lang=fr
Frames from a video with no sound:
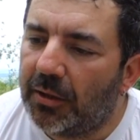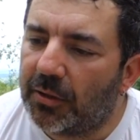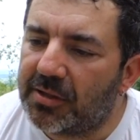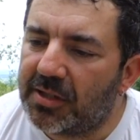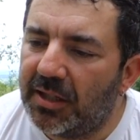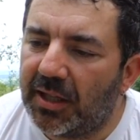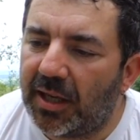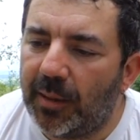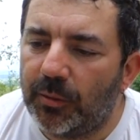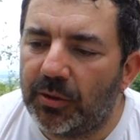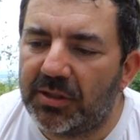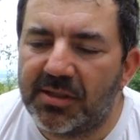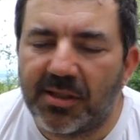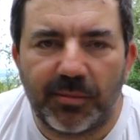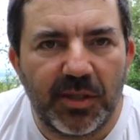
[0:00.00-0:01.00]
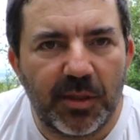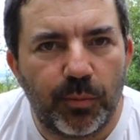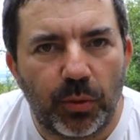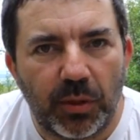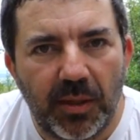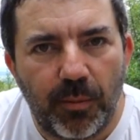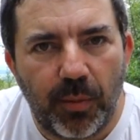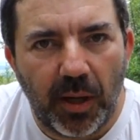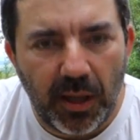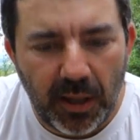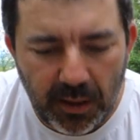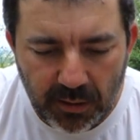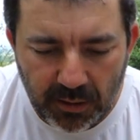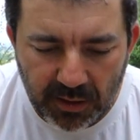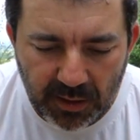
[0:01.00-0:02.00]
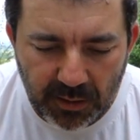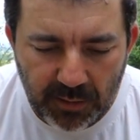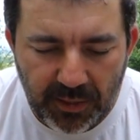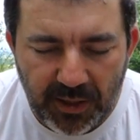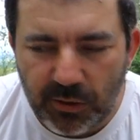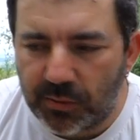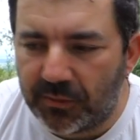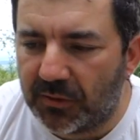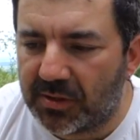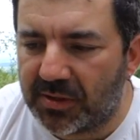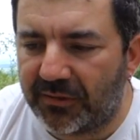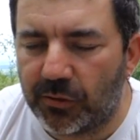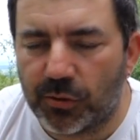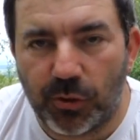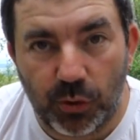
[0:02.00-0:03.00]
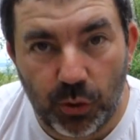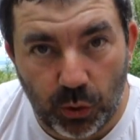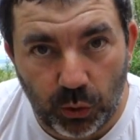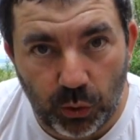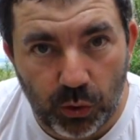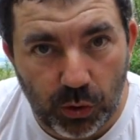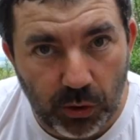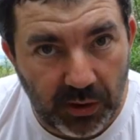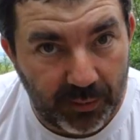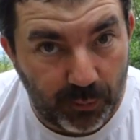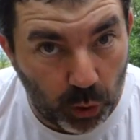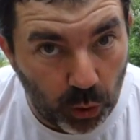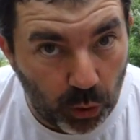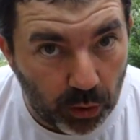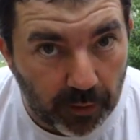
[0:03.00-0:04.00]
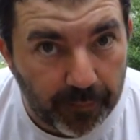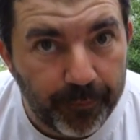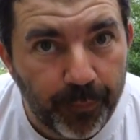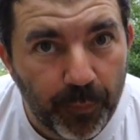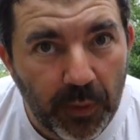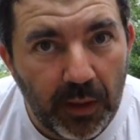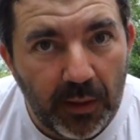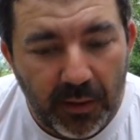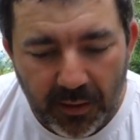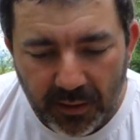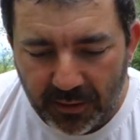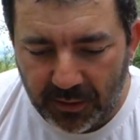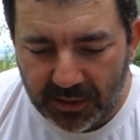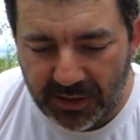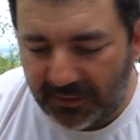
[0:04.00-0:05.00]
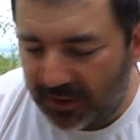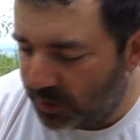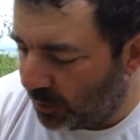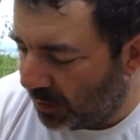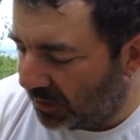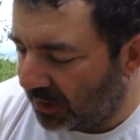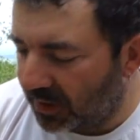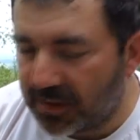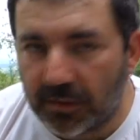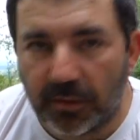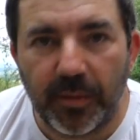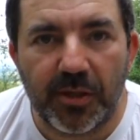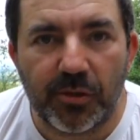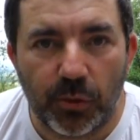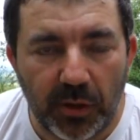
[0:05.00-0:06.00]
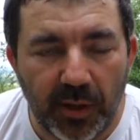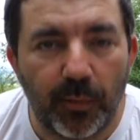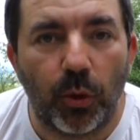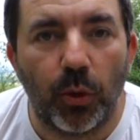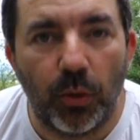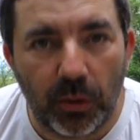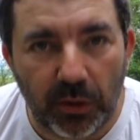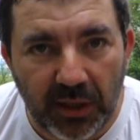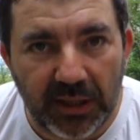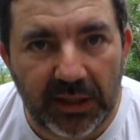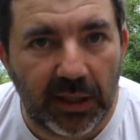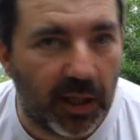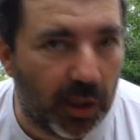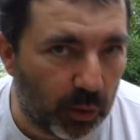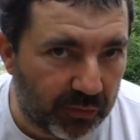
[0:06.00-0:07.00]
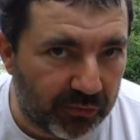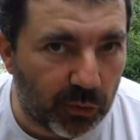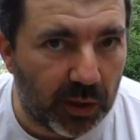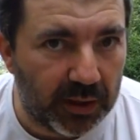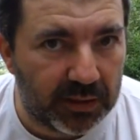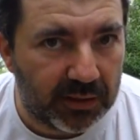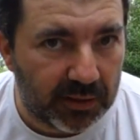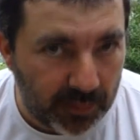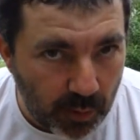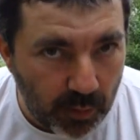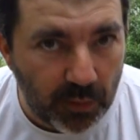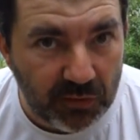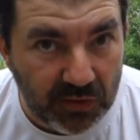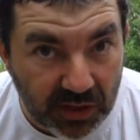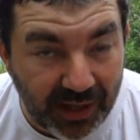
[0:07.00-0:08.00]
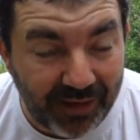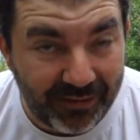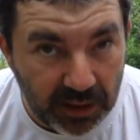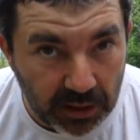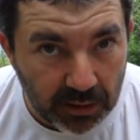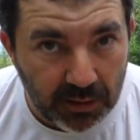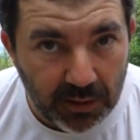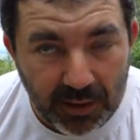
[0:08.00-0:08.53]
Donc c'est des crèmes antiseptiques pour les plaies euh, et bien souvent ça fonctionne surtout sur les brûlures. Donc c'est vachement intéressant. Bien sûr les brûlures, traitez la à l'eau froide le moment où vous en avez.